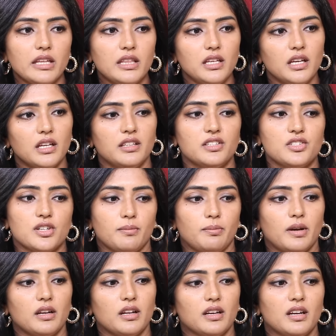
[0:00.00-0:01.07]
ఇది అదని
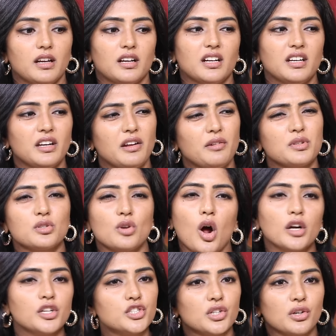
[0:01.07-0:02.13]
చెప్పారు అన్నాక నేను ఐ వాజ్
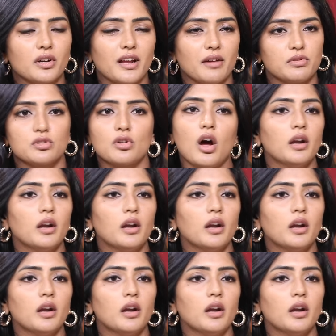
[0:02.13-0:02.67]
నాట్ ష్యూర్ ఐ వాజ్